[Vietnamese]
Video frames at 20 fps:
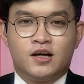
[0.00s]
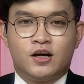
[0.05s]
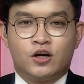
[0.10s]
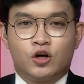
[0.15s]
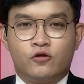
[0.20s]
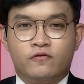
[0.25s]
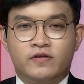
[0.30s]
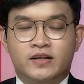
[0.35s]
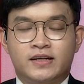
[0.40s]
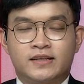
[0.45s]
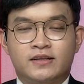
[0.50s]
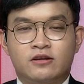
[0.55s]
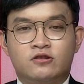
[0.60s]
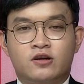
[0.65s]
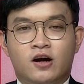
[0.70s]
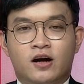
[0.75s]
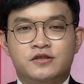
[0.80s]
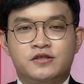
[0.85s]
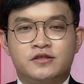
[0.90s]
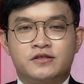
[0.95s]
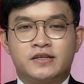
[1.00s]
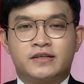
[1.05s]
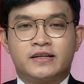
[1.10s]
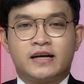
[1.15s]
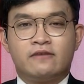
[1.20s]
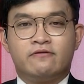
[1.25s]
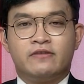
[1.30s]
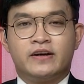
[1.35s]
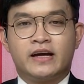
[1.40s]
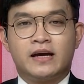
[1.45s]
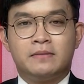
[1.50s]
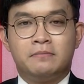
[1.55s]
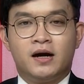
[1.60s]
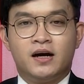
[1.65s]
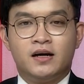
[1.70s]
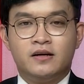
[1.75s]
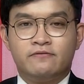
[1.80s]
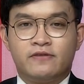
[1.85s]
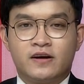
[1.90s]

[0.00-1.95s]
Quý vị đang theo dõi chương trình Cà phê Ngày Mới